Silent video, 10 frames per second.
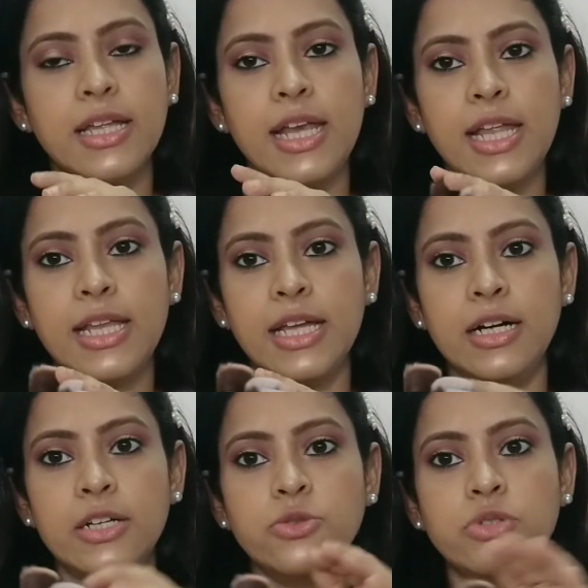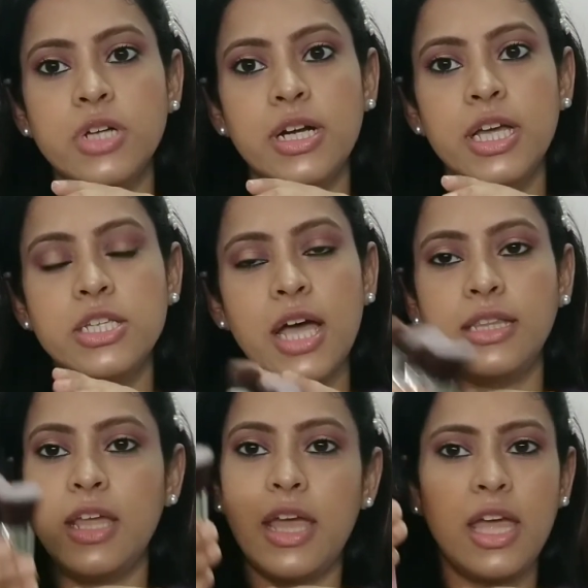के लिए यूज़ करना
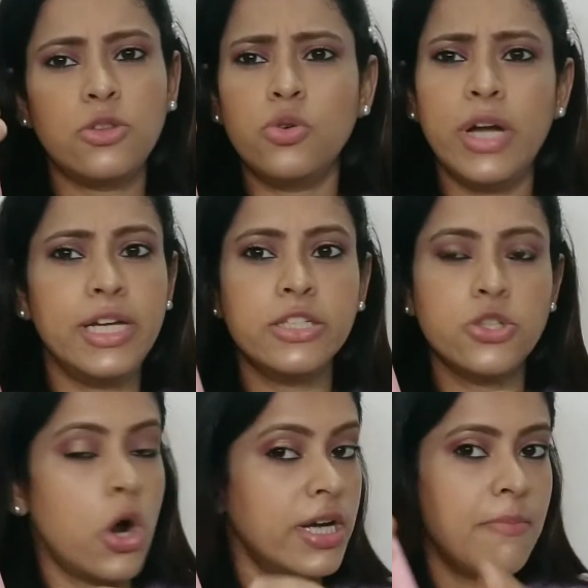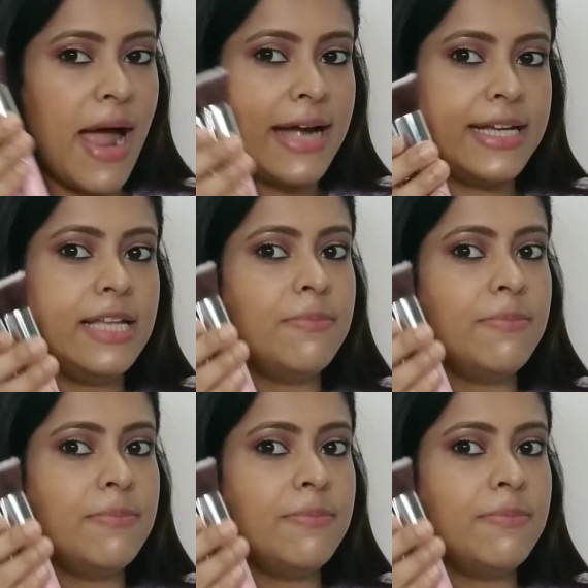चाहते हैं तो इट इज़ नॉट अ बैड